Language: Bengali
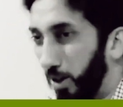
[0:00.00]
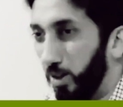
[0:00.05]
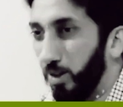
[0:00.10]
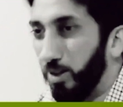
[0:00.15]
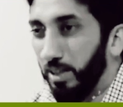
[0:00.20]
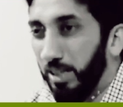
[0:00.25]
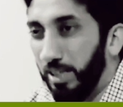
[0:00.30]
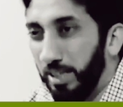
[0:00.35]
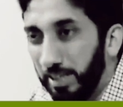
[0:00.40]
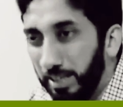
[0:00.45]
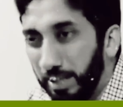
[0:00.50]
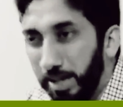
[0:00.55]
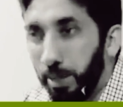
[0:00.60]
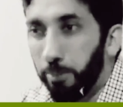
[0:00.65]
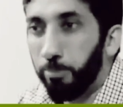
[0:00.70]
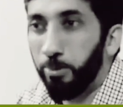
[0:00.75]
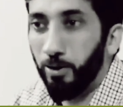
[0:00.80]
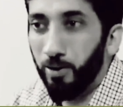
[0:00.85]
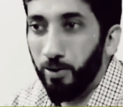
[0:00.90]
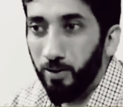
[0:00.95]
প্রকৃতপক্ষে
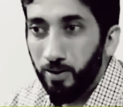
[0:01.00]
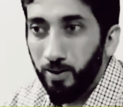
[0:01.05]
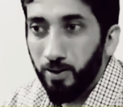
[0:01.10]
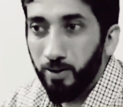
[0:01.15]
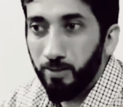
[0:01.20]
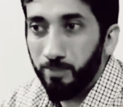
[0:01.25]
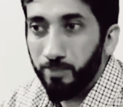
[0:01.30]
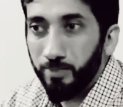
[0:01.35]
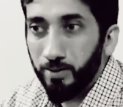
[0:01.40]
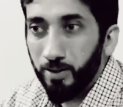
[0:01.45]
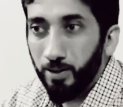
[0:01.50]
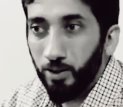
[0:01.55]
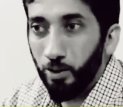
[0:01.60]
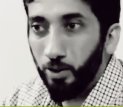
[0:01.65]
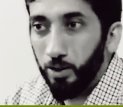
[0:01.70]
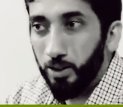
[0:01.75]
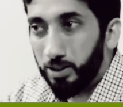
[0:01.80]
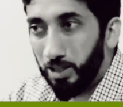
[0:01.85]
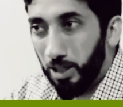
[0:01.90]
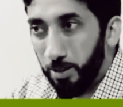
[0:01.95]
দুনিয়াতে মানব জীবন
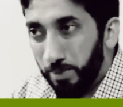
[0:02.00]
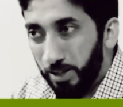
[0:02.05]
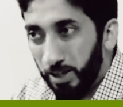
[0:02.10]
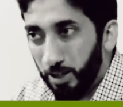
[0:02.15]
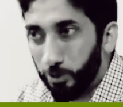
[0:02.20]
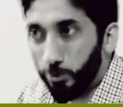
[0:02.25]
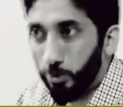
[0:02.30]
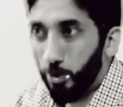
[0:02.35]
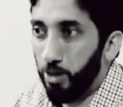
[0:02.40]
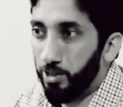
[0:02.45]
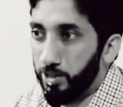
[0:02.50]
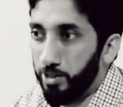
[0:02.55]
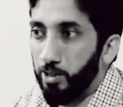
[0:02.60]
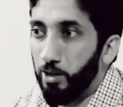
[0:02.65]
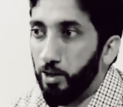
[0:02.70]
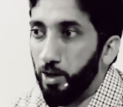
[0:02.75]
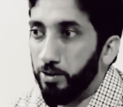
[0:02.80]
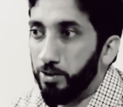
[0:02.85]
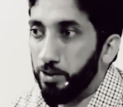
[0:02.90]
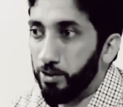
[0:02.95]
সম্পর্কে আল্লাহ বলছেন
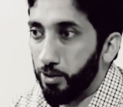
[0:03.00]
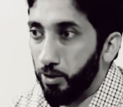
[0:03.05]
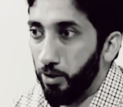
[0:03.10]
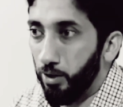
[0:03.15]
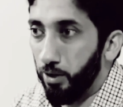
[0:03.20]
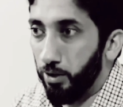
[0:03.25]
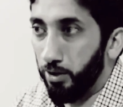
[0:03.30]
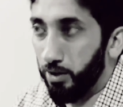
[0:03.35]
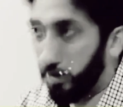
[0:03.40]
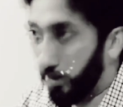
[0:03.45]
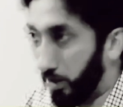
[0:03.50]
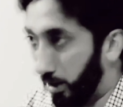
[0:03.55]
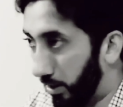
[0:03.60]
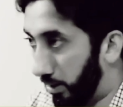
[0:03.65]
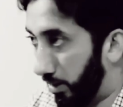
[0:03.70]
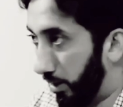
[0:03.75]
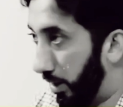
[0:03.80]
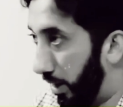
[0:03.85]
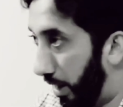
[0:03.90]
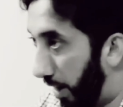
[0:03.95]
লাকাদ খলাকনাল
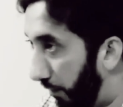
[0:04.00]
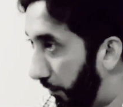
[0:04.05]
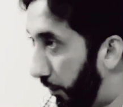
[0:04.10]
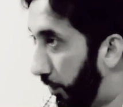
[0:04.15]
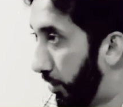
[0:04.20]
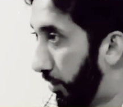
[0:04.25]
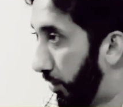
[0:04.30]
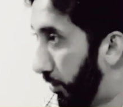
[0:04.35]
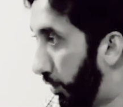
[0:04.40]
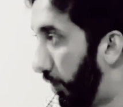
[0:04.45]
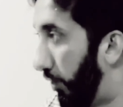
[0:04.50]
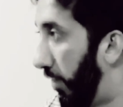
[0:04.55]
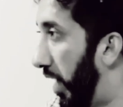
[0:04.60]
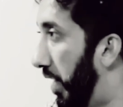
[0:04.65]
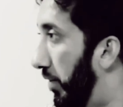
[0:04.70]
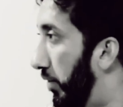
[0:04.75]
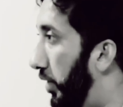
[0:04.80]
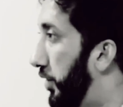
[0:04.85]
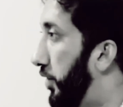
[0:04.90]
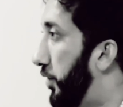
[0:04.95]
ইনসানা ফি
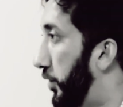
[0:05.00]
কাবাদ